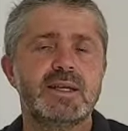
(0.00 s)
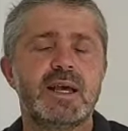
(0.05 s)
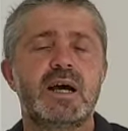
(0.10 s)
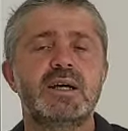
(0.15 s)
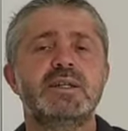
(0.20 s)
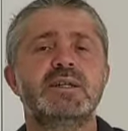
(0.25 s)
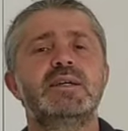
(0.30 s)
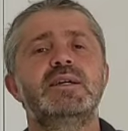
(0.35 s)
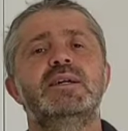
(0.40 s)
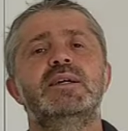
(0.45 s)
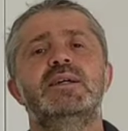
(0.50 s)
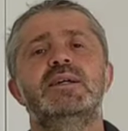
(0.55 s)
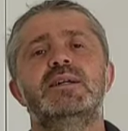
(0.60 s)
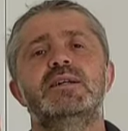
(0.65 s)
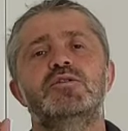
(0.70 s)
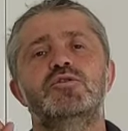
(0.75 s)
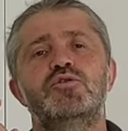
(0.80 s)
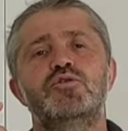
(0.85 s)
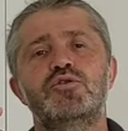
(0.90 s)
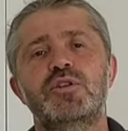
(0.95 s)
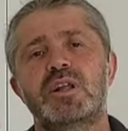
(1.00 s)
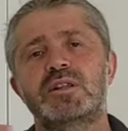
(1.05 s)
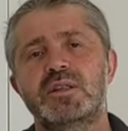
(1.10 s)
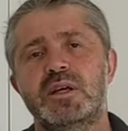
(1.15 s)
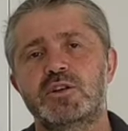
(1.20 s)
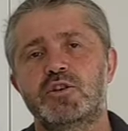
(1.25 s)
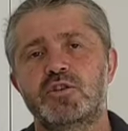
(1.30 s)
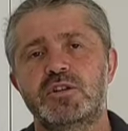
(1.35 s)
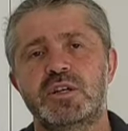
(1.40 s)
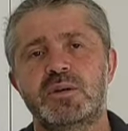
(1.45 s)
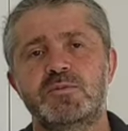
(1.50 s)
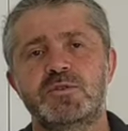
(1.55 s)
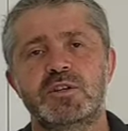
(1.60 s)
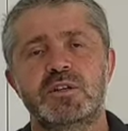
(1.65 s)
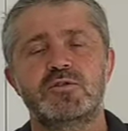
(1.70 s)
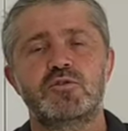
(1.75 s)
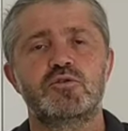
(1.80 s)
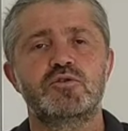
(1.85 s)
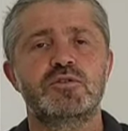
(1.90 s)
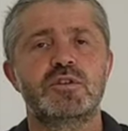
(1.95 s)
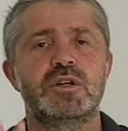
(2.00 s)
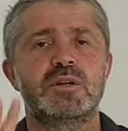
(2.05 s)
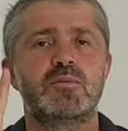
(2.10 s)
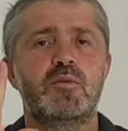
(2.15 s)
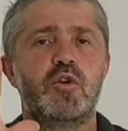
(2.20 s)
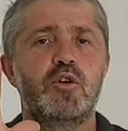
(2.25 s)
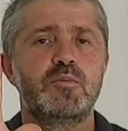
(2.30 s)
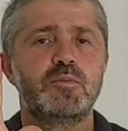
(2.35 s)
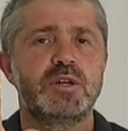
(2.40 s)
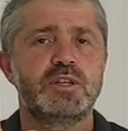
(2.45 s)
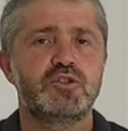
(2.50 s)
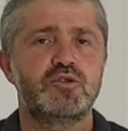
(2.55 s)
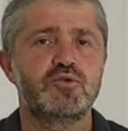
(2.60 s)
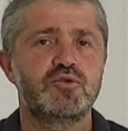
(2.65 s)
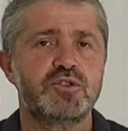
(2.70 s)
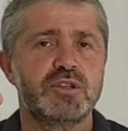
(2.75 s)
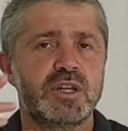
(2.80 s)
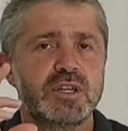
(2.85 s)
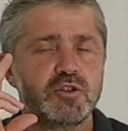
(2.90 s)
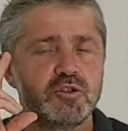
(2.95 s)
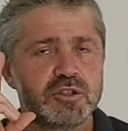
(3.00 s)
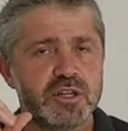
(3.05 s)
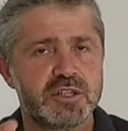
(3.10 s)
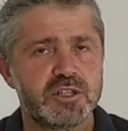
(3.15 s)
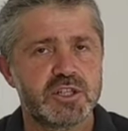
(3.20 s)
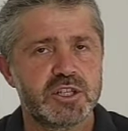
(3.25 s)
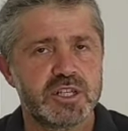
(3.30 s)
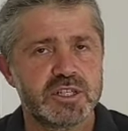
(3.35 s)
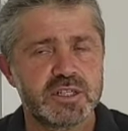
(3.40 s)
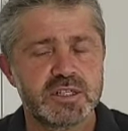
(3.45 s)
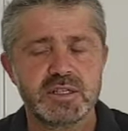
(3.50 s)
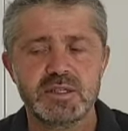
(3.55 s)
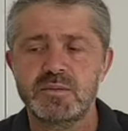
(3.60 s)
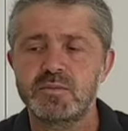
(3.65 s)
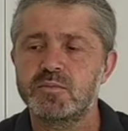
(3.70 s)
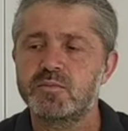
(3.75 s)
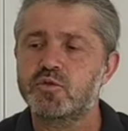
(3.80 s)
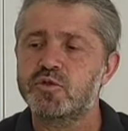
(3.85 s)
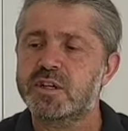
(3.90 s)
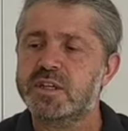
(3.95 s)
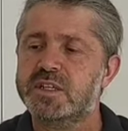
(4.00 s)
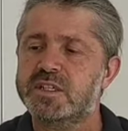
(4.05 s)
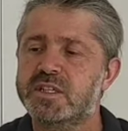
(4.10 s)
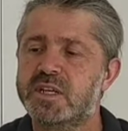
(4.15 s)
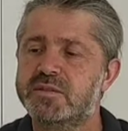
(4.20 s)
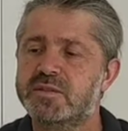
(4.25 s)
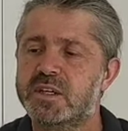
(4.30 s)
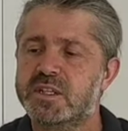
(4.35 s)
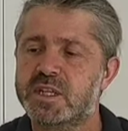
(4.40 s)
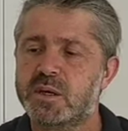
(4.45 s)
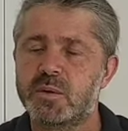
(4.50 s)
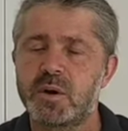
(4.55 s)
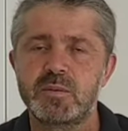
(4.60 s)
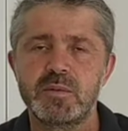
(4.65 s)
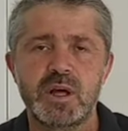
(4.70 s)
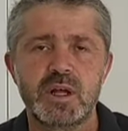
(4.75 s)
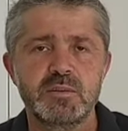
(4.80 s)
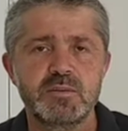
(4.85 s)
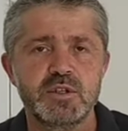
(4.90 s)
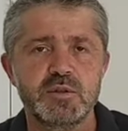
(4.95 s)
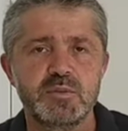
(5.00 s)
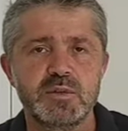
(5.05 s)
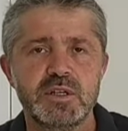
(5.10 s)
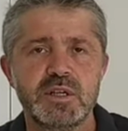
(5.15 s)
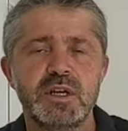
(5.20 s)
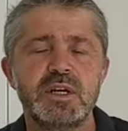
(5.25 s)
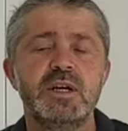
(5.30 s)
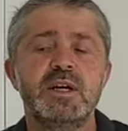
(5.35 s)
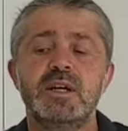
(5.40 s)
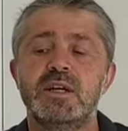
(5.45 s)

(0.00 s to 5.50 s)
Yani kuralına göre yapacağız dostlarım. 15 gün süreyi gözeteceğiz. Buradaki seviye tamamlanmış mı?